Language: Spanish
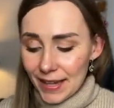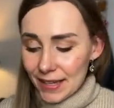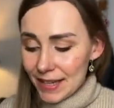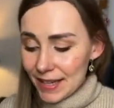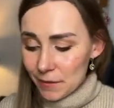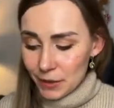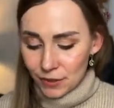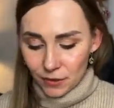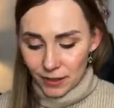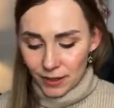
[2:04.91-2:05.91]
Y
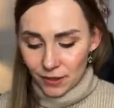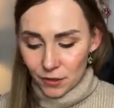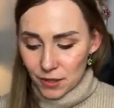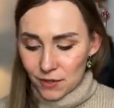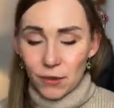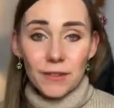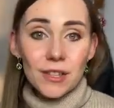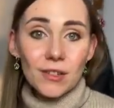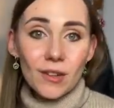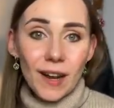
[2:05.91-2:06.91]
bueno, entonces
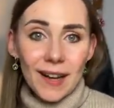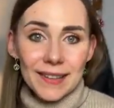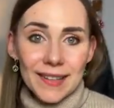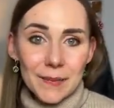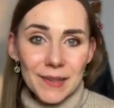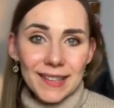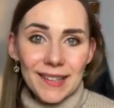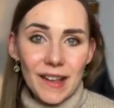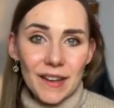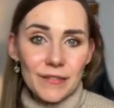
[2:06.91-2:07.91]
volviendo al tema
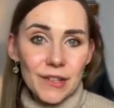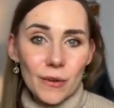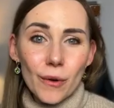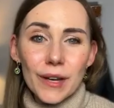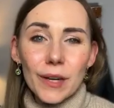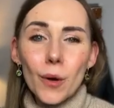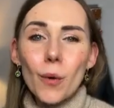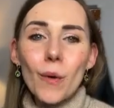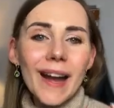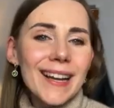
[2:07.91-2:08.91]
de live de hoy,
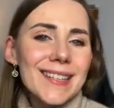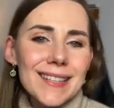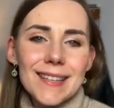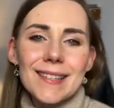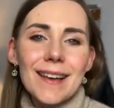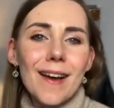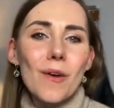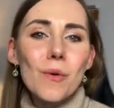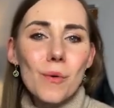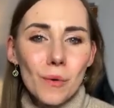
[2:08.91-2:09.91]
¿cuál es esta
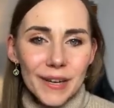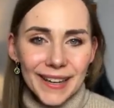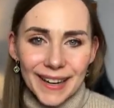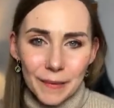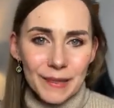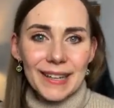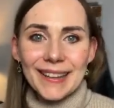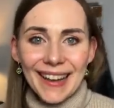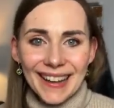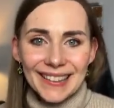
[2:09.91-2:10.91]
única
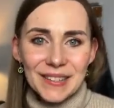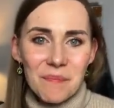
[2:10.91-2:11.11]
habilidad